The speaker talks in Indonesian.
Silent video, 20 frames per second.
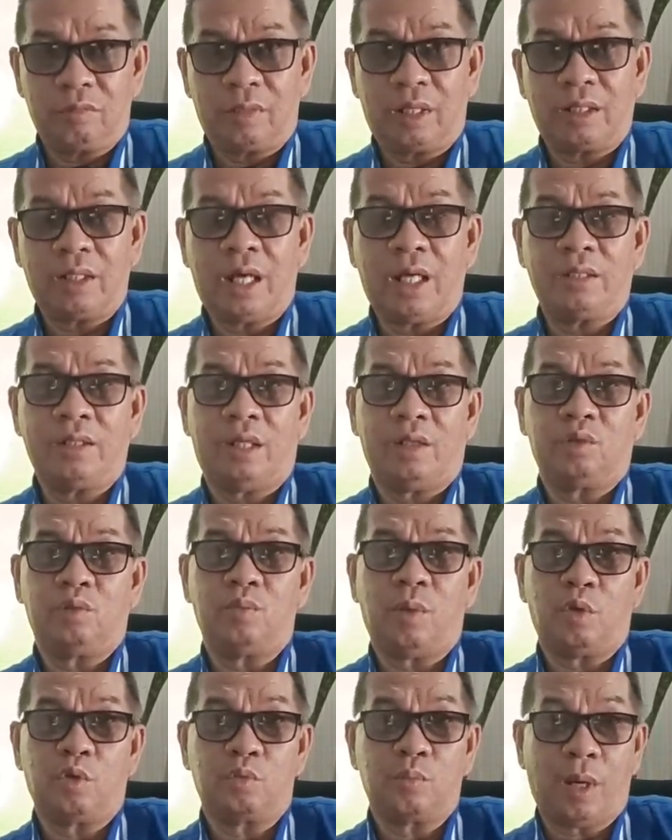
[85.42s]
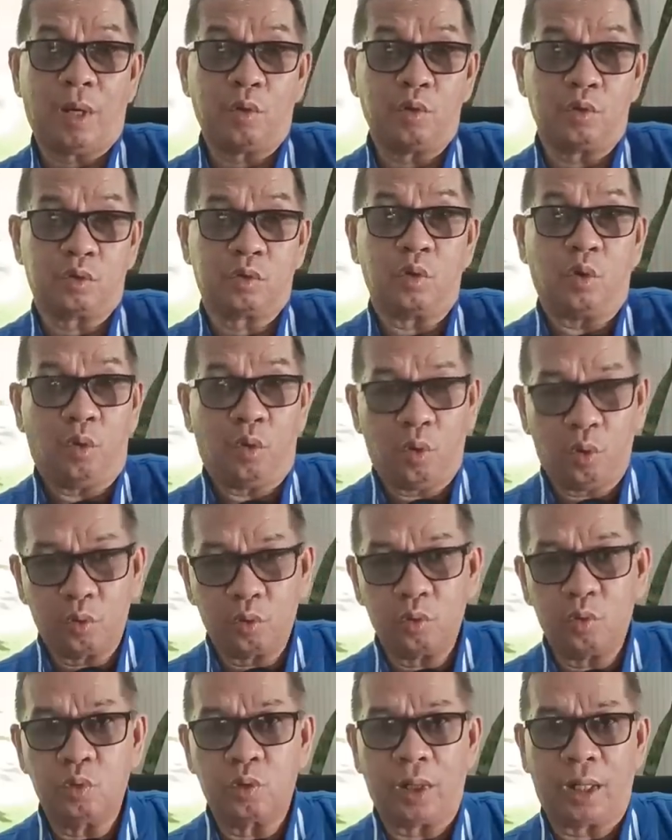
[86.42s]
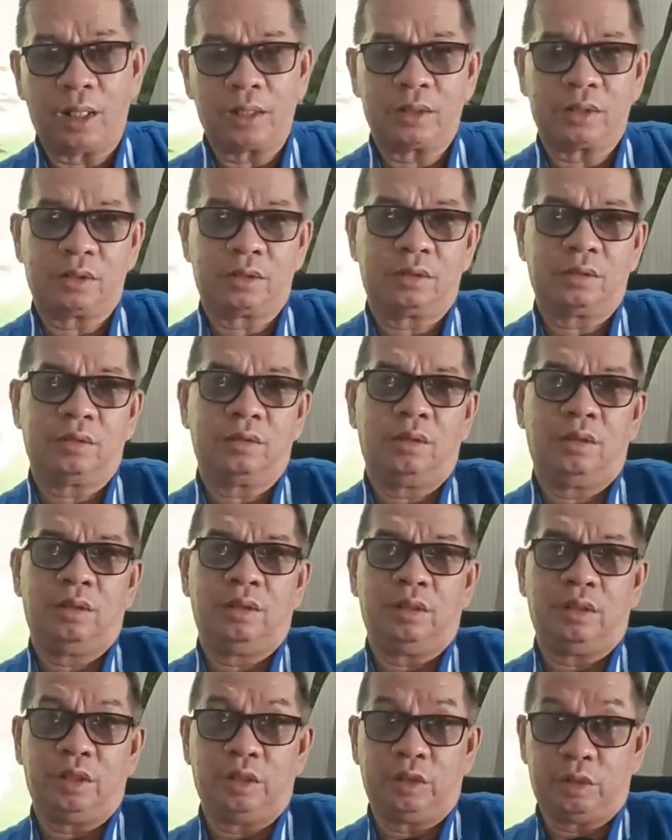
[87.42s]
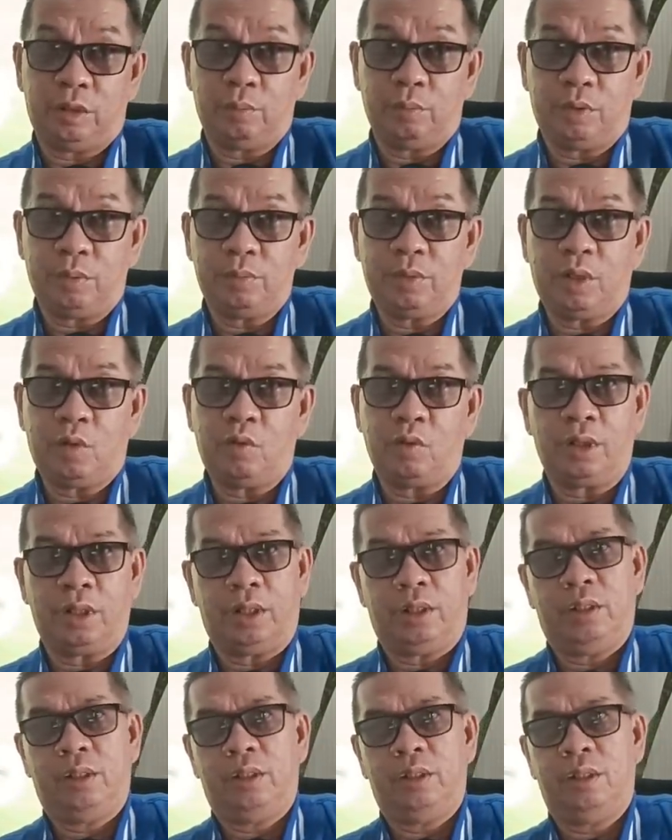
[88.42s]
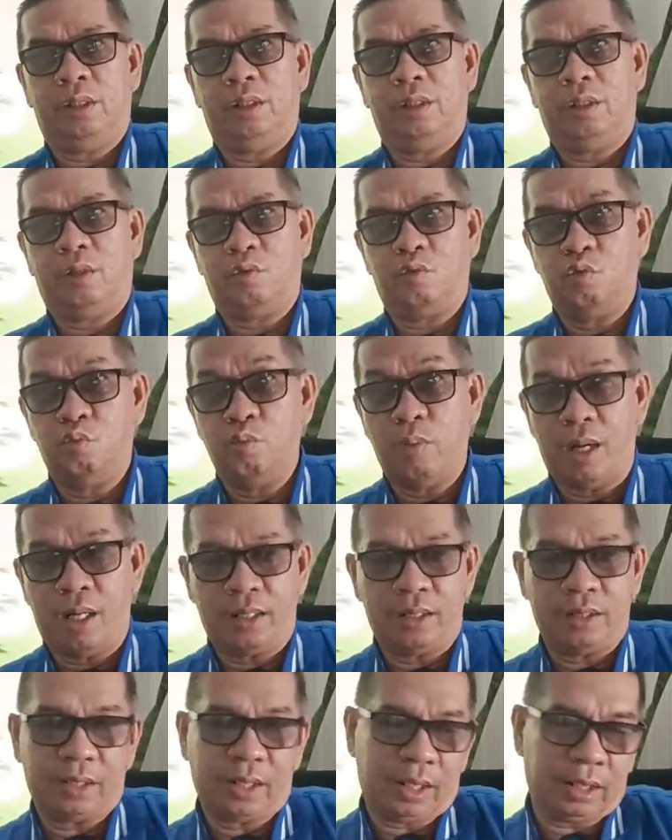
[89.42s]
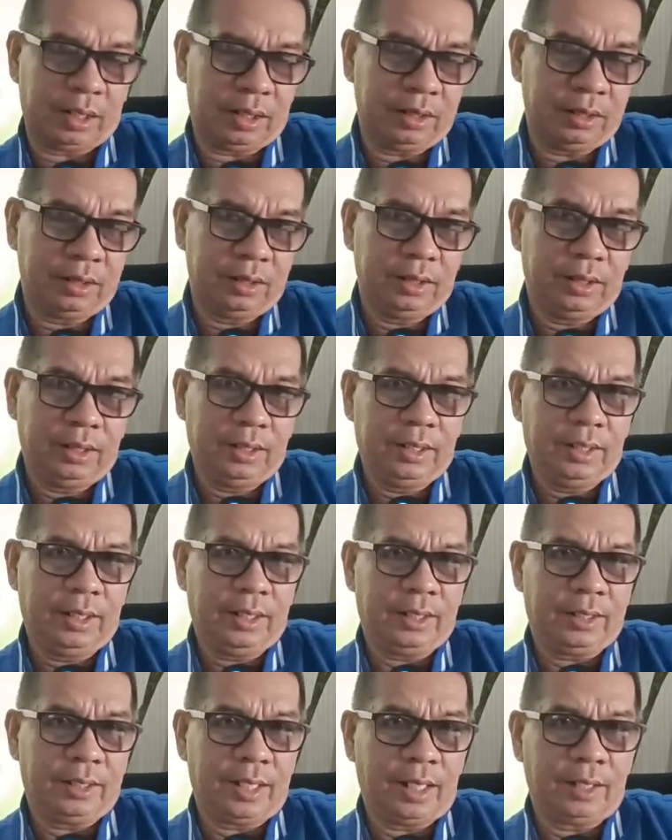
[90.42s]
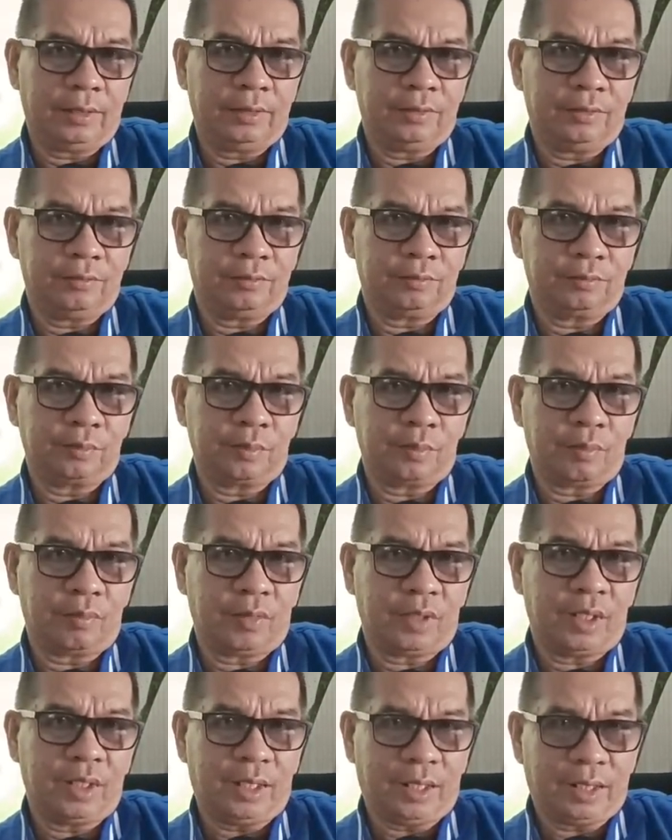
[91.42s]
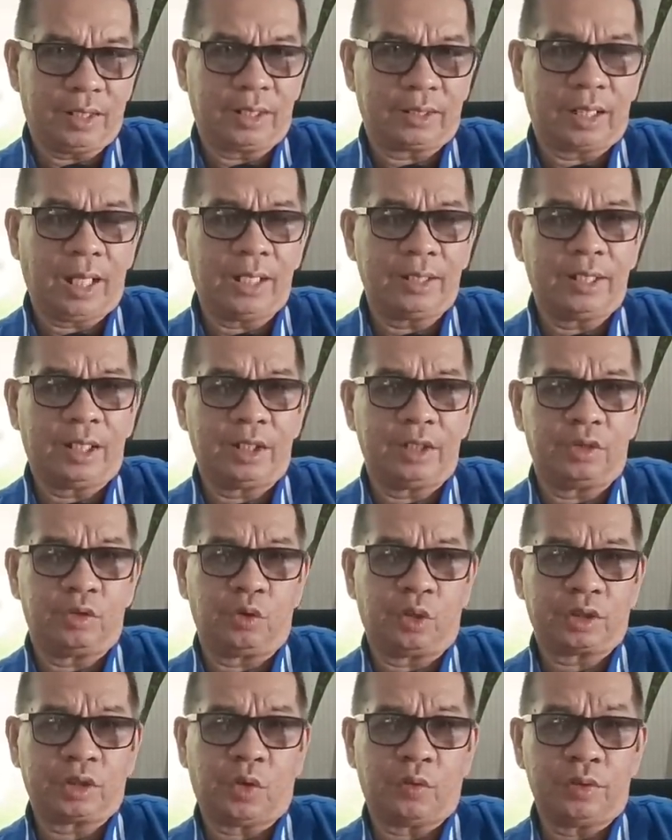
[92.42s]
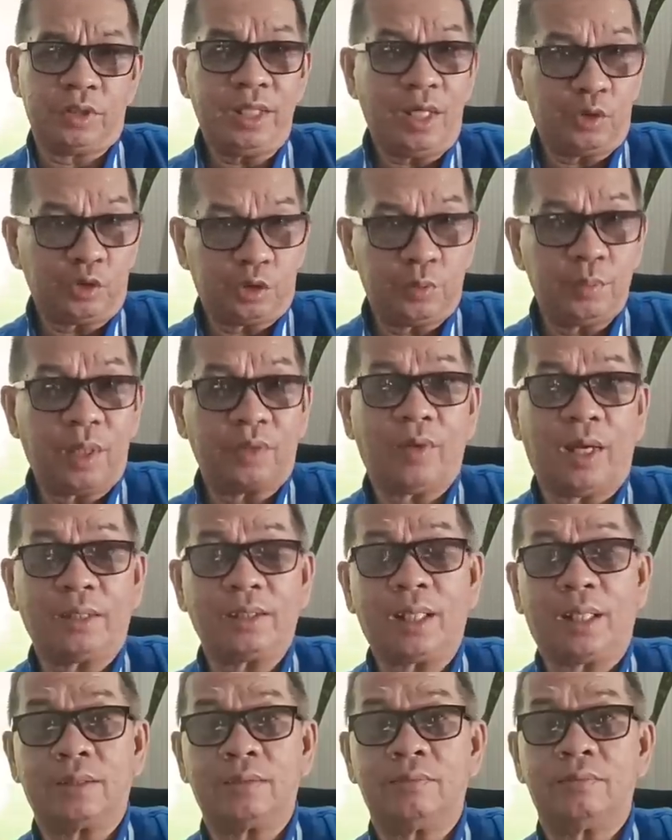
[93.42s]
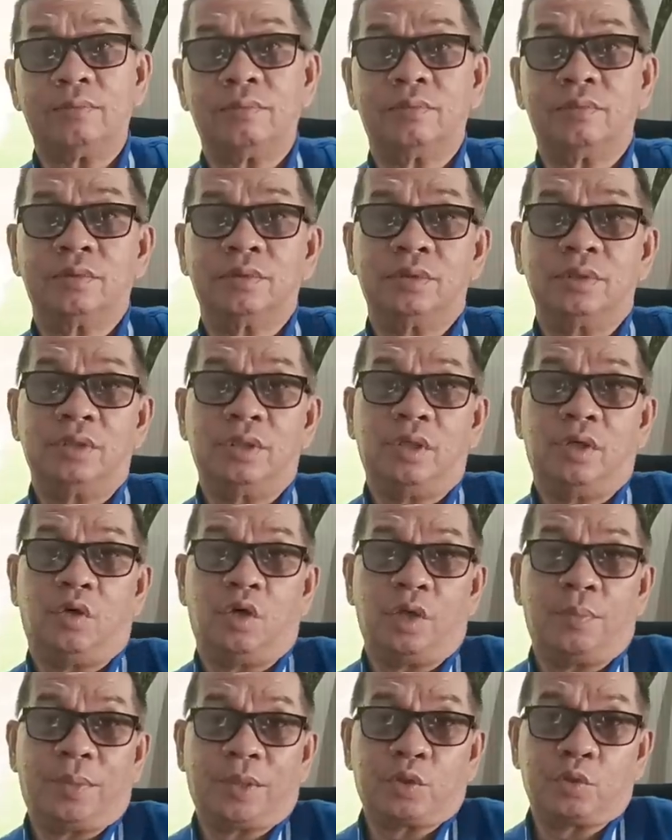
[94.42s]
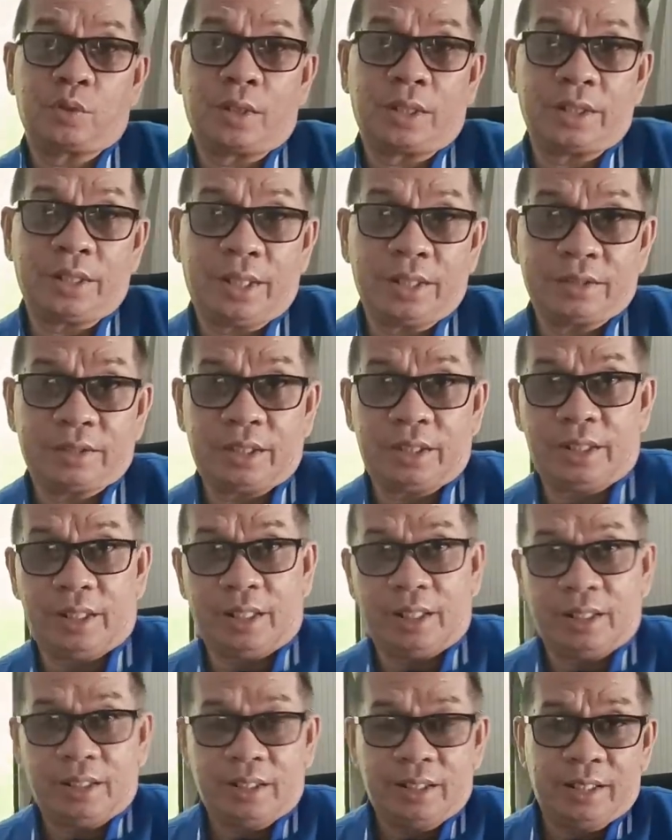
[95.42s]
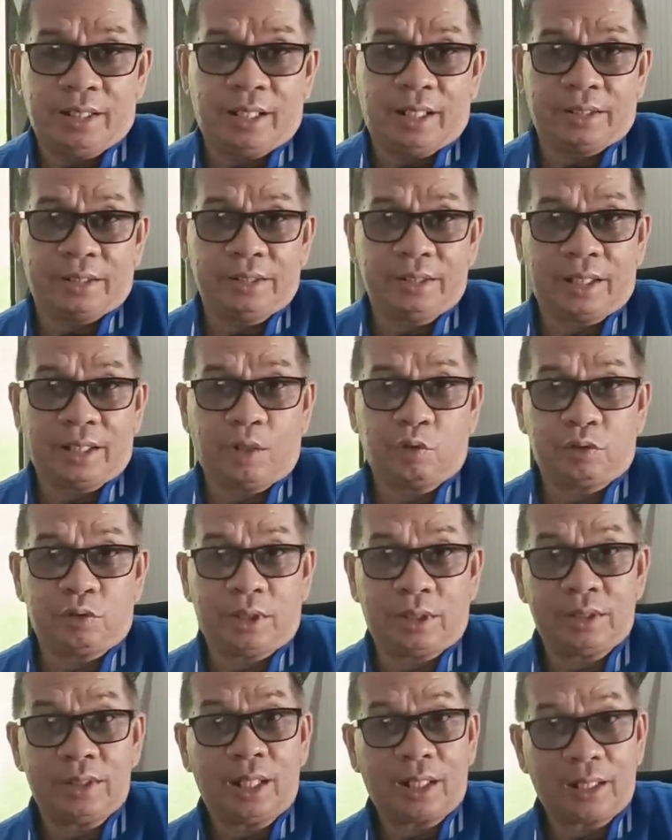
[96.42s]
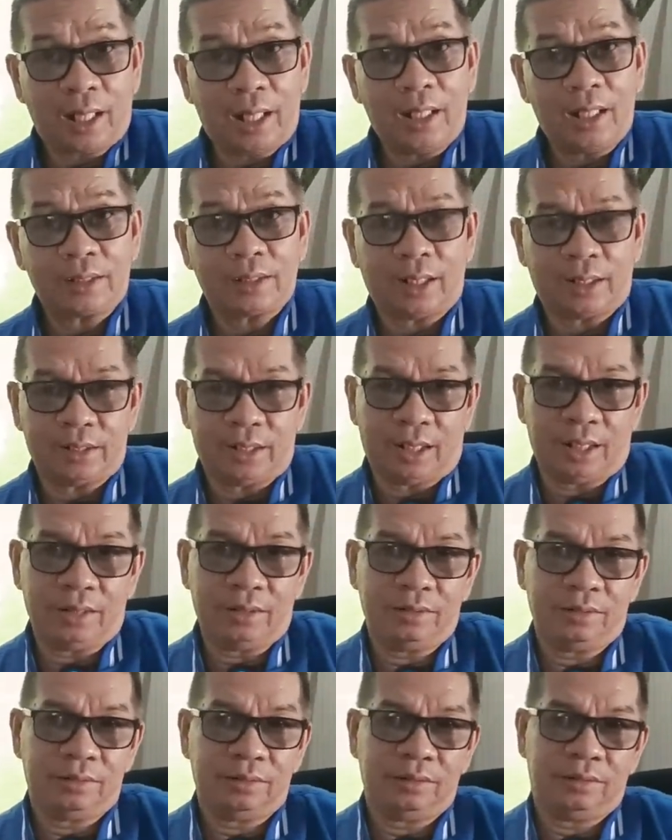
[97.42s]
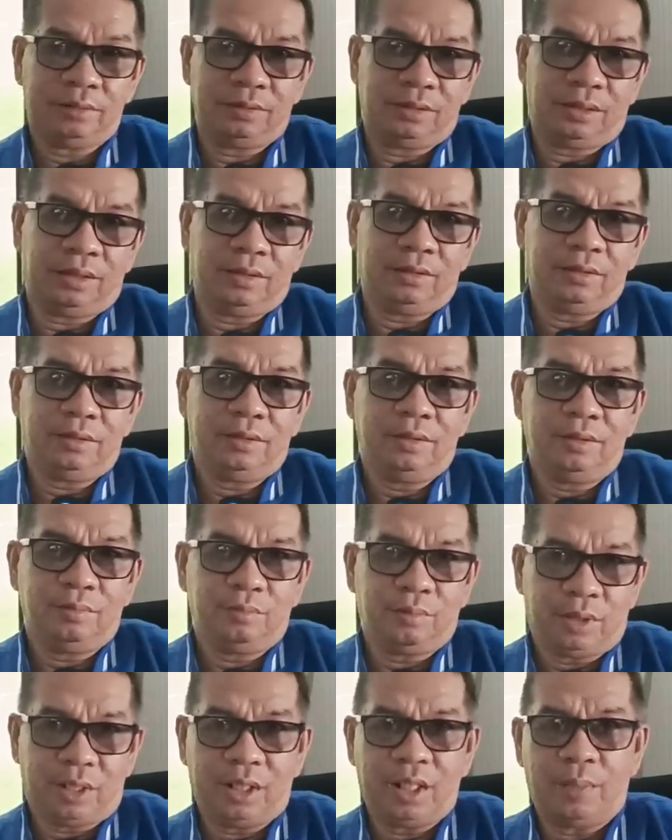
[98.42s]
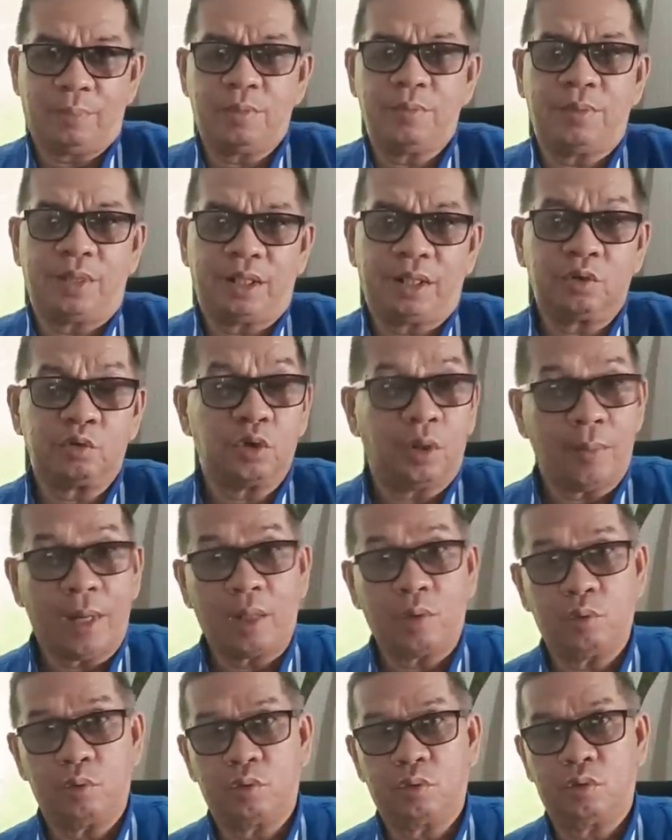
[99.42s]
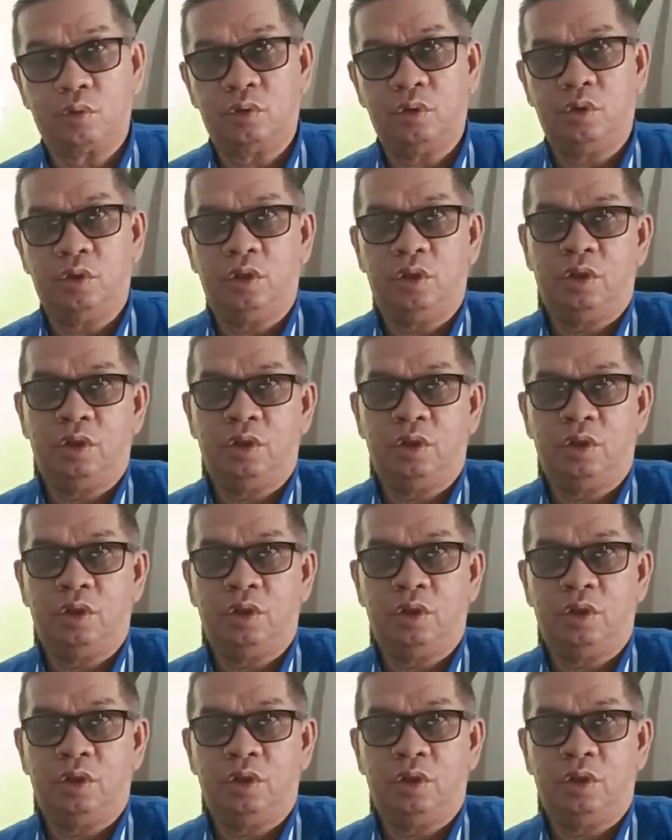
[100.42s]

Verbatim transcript: Kanada itu bagus-bagus, Honduras, ini tim-tim yang oke, okay, yang ada Kuba di sana. Dan kedatangan dari kurasau ini harus dimanfaatkan oleh pasukan STY. Artinya kalau kita tidak kalah saja, ya, menghadapi mereka sudah bagus.